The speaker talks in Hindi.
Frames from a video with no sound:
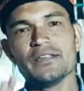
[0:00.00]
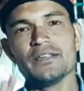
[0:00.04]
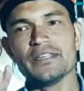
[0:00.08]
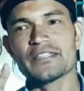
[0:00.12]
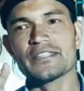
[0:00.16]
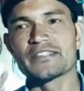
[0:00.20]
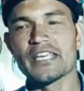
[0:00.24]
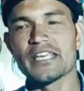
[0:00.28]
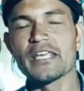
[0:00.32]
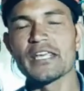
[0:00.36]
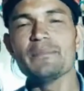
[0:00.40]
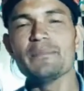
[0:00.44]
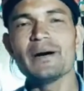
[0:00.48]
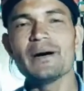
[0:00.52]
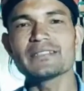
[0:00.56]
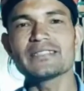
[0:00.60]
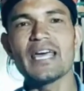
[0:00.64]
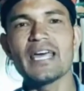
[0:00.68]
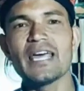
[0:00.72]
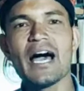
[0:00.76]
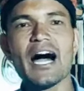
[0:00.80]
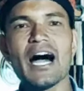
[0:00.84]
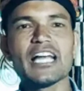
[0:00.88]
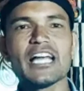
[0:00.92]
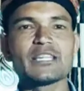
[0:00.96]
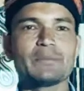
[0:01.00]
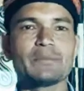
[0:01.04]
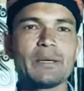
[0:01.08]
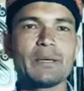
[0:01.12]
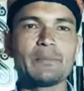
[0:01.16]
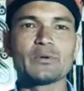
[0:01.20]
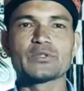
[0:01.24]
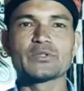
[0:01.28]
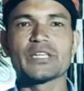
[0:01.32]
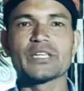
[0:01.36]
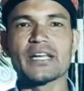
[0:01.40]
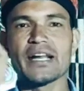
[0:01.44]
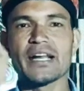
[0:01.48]
ये सही बात है हाथ में
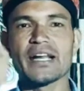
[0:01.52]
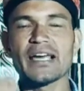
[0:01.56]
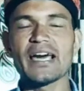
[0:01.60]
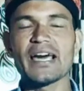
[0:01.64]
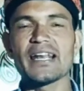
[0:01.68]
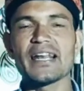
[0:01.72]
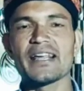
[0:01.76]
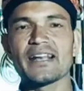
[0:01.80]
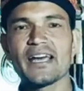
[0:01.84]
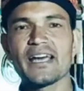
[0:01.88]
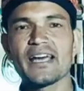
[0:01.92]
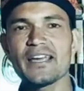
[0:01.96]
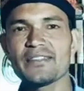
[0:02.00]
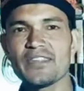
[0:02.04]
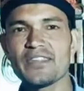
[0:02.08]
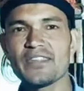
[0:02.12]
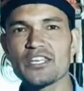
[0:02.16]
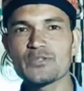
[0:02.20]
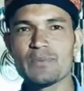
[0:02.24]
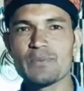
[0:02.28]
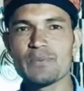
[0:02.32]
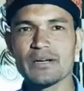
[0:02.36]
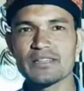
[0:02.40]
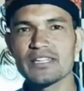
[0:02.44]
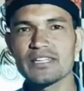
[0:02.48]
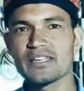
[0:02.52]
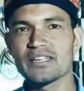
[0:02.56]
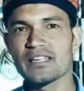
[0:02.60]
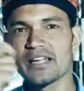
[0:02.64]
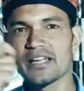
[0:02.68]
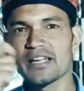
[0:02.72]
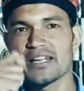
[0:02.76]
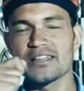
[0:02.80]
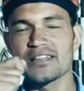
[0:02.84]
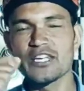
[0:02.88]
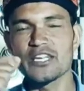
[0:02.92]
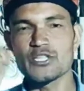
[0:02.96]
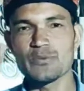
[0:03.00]
वो तिरंगा लहराए देशभक्ति
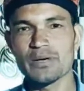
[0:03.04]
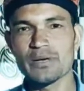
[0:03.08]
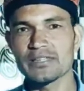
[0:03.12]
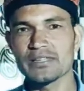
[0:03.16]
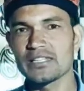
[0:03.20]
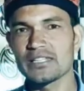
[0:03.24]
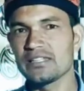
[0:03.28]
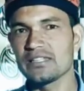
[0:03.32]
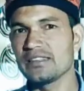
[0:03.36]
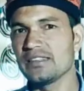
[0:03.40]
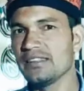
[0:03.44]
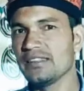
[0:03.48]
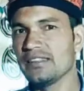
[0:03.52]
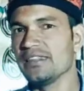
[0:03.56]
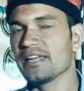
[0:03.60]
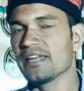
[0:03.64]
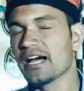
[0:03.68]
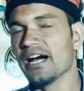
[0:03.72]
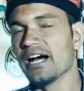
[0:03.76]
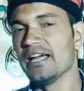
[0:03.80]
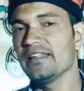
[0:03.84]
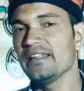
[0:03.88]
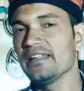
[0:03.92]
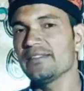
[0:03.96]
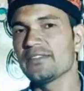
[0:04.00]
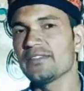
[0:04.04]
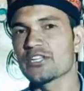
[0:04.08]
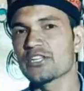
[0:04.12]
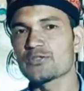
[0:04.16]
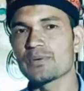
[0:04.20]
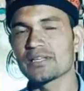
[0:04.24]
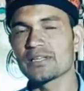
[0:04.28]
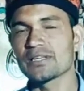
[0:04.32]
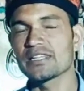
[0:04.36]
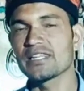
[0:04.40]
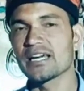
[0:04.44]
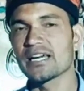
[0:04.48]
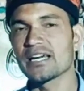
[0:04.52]
करे देशभक्ति दिखाएं
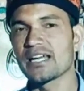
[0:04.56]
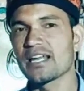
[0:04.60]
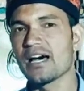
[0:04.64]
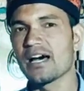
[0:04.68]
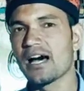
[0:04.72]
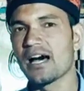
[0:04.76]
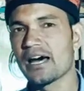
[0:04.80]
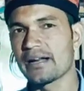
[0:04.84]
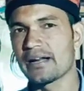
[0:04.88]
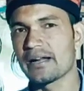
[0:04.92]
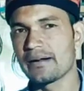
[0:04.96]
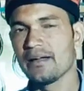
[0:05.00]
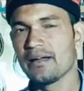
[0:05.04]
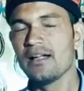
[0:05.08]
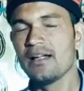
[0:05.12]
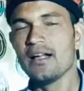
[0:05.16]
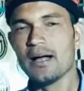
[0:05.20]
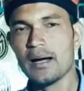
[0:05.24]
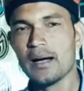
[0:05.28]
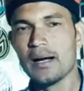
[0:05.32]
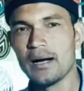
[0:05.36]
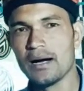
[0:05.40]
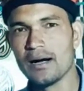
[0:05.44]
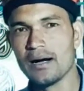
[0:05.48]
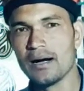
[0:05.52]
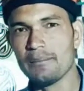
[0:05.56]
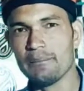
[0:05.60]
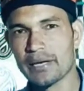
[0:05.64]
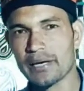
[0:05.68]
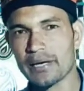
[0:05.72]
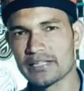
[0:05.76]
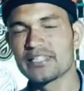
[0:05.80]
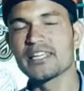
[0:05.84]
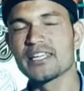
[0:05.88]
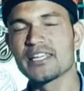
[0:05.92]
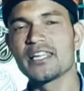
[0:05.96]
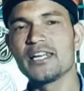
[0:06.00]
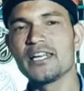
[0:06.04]
देशभक्ति दिखाना हर
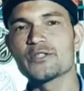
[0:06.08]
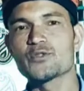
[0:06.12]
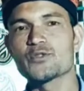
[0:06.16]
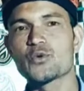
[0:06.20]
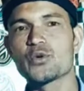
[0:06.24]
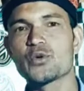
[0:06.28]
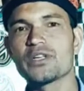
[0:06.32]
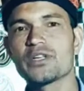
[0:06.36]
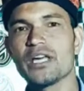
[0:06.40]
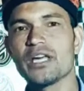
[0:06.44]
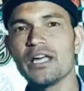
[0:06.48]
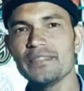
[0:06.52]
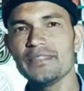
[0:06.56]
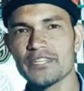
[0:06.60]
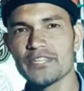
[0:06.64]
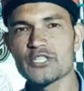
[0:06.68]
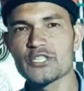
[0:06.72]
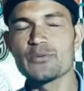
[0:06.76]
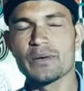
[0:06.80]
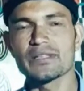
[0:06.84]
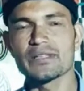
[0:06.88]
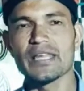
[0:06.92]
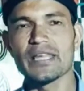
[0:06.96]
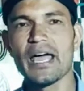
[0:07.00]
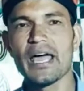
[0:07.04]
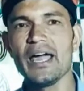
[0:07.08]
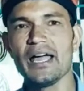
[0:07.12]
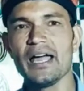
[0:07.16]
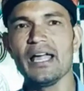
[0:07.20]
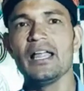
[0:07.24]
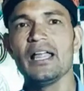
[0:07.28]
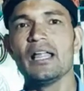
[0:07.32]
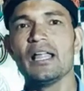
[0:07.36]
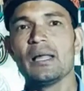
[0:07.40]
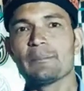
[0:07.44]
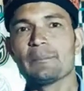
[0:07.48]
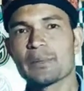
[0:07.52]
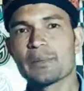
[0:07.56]
व्यक्ति के लिए जरूरी है देशभक्त
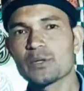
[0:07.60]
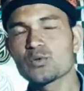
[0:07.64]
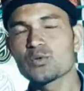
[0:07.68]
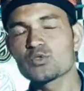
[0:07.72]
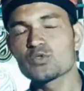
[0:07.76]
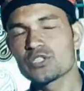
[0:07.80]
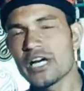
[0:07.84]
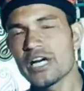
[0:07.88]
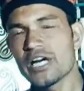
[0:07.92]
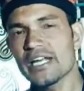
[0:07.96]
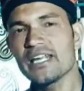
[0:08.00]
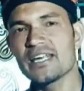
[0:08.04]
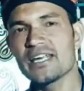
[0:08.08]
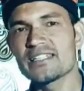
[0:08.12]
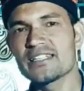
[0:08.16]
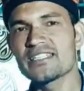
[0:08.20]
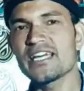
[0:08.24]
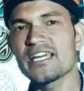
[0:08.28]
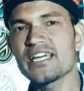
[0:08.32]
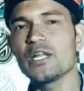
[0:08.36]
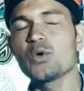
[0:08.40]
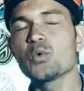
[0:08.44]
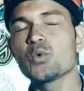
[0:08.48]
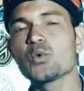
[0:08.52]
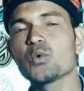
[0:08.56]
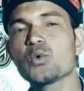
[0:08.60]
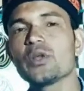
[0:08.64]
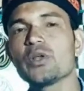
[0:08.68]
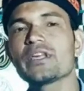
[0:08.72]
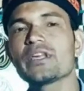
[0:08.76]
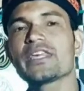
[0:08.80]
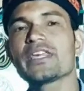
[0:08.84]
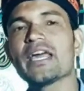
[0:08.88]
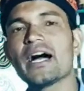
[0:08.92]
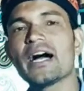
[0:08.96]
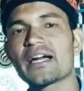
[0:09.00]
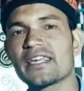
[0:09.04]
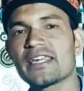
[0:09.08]
है परंतु जाने अनजाने
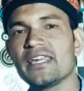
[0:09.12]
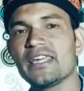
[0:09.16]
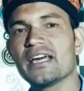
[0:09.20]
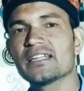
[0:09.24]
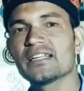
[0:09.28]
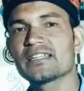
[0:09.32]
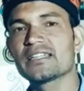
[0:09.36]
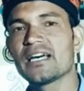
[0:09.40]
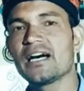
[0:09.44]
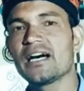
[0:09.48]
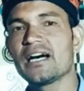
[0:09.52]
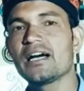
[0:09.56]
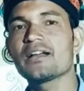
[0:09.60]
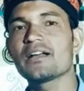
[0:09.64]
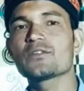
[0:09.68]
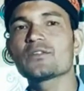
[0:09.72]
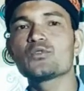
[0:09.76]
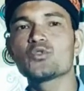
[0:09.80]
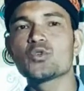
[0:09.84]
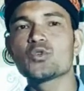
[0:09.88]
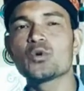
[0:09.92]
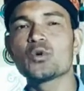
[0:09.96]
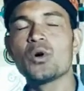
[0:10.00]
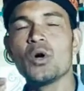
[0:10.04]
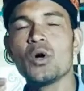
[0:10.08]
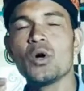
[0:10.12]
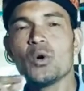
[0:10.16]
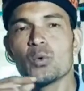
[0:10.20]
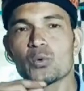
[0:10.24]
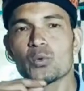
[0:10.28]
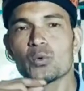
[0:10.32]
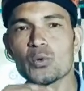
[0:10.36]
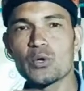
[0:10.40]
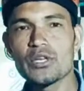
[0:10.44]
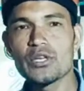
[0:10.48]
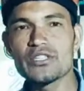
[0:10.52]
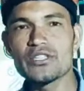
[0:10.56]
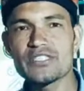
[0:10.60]
उन्होंने क्या किया था जो
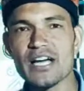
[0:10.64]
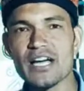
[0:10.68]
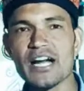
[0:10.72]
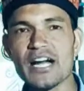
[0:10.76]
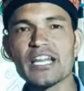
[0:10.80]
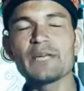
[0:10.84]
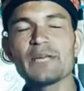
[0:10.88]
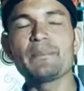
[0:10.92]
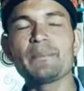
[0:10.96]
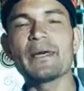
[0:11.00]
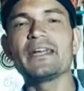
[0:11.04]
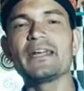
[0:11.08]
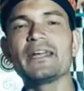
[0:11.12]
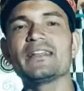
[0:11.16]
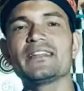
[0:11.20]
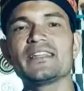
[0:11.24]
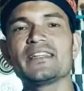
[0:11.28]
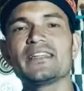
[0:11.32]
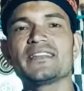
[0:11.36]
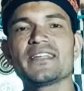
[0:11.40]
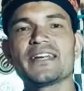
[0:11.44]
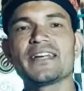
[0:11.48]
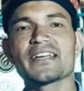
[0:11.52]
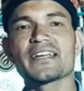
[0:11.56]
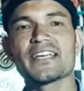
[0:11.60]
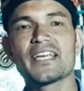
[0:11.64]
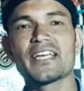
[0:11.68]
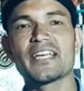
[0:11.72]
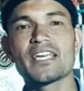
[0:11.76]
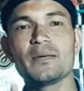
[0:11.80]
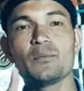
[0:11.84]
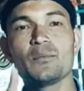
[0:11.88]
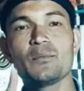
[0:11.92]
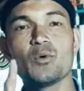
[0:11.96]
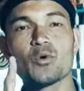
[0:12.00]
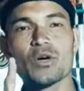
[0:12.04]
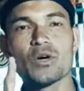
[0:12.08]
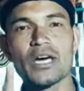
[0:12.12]
उन्होंने साड़ी पहनी थी तिरंगे
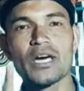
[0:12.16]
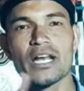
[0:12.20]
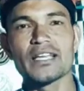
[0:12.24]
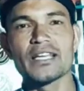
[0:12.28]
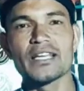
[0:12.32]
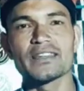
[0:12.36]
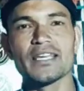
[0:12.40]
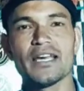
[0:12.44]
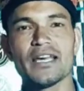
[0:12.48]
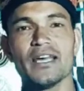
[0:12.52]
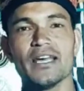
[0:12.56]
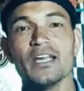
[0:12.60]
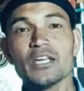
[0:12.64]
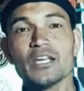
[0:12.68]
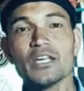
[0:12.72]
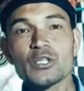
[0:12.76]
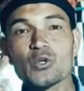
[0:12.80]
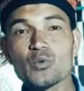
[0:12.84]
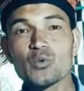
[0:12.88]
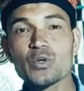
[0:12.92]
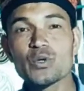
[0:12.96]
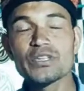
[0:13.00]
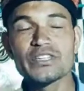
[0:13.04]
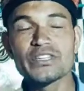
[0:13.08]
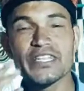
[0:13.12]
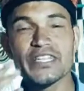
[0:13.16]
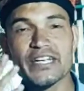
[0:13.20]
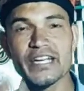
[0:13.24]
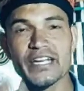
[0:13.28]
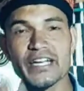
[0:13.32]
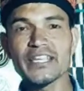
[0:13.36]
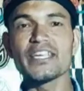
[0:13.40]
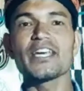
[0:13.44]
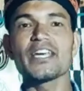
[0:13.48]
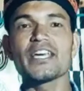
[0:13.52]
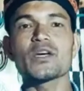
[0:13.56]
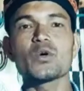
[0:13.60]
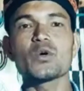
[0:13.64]
की वो गलत है क्योंकि
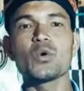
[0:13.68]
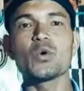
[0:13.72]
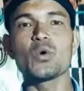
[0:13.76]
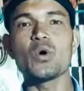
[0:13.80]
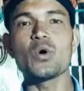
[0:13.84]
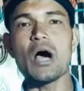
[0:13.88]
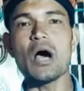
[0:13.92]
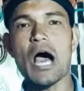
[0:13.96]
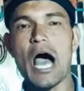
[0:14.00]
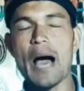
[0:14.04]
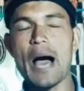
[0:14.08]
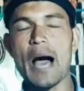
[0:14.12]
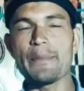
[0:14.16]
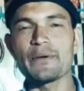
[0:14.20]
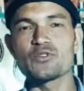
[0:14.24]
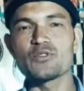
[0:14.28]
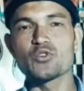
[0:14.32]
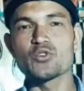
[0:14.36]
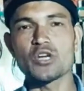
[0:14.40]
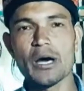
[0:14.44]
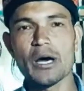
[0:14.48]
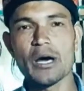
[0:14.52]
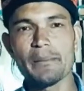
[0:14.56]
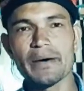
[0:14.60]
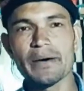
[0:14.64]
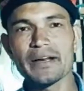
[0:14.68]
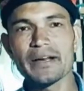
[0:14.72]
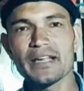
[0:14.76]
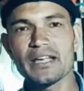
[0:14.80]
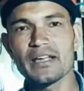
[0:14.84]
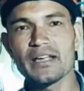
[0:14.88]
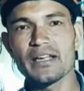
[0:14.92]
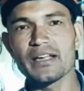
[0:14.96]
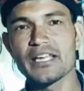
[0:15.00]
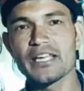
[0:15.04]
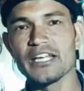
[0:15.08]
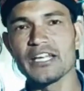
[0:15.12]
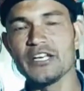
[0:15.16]
तिरंगे को आपके जो कमर
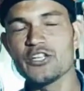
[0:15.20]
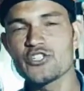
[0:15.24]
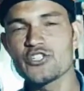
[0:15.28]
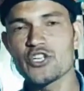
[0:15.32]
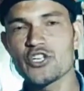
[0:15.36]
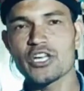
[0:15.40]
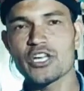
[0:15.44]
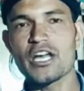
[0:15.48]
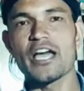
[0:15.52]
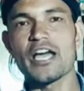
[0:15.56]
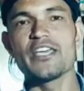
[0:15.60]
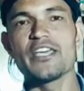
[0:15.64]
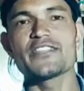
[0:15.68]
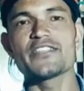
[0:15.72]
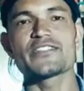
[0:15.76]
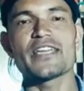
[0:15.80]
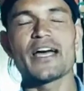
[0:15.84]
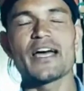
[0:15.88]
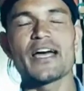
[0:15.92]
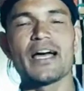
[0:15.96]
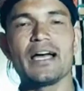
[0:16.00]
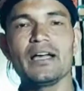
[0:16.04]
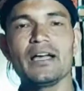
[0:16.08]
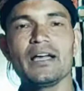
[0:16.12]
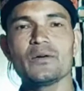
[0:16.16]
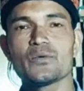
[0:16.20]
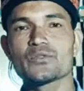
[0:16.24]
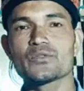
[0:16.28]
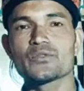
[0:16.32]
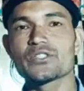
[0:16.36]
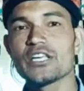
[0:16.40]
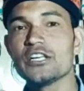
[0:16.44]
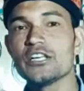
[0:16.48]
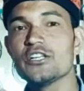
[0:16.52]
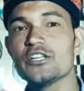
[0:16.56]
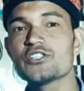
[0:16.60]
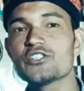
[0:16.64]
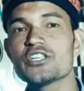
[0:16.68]
के नीचे का हिस्सा है
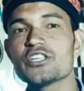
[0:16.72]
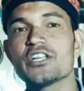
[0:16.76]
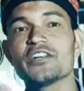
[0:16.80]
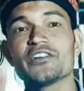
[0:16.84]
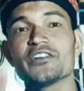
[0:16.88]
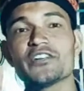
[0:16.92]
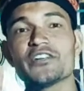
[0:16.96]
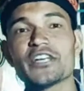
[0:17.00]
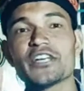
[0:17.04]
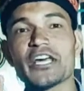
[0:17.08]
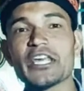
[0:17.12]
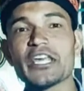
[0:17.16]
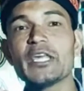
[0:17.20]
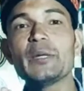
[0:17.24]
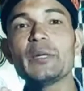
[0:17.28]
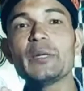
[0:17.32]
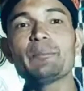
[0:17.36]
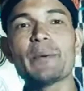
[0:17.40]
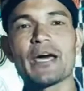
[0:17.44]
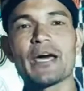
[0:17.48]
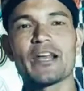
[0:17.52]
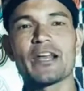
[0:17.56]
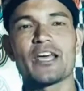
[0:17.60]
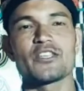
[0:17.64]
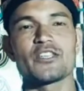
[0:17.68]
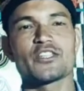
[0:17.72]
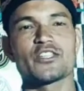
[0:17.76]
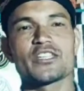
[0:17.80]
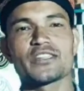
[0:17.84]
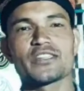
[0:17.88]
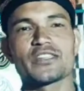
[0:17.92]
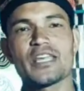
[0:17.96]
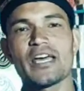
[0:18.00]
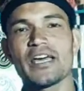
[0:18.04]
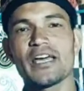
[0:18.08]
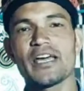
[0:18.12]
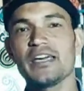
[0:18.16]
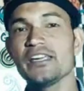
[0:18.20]
उसके नीचे नहीं पहना
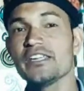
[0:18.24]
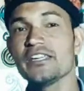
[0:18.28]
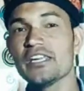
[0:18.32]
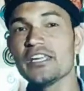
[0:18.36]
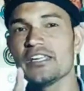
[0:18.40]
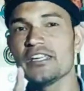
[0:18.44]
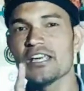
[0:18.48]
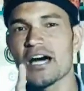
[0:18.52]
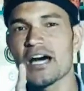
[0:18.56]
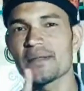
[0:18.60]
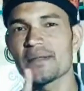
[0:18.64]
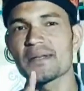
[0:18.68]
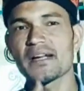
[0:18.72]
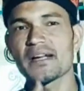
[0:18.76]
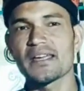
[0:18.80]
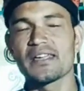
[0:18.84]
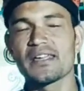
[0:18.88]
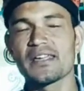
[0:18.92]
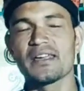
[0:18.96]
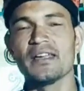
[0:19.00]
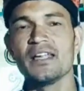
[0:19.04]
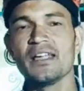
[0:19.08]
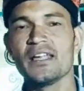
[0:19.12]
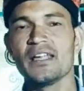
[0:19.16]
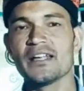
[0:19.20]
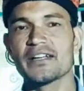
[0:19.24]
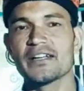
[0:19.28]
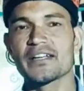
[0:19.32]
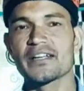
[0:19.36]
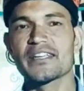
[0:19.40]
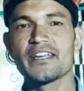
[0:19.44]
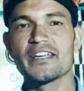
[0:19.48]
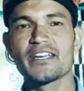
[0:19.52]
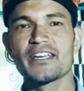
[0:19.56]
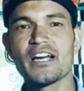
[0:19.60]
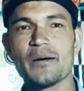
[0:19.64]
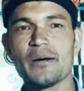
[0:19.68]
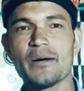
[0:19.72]
जाता है ये याद रखे
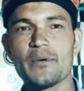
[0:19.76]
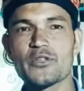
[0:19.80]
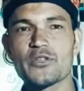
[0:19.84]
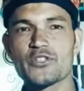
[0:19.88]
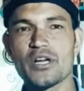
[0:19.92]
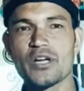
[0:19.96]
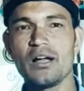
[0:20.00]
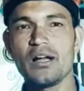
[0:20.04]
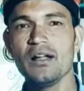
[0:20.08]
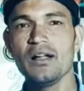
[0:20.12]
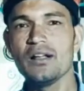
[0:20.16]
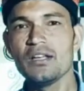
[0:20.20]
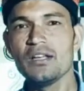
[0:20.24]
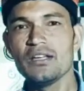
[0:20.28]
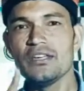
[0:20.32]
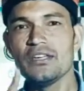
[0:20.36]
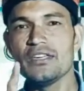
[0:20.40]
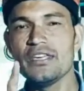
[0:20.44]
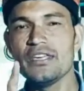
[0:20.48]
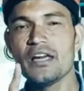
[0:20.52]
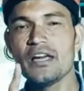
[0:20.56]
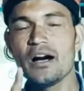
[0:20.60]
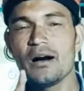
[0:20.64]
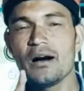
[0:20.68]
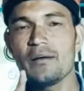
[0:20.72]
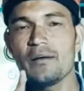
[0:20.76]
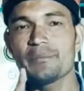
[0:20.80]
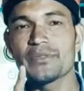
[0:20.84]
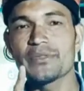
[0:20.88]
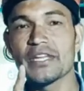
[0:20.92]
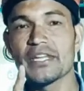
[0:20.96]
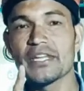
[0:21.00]
रखिएगा हमेशा या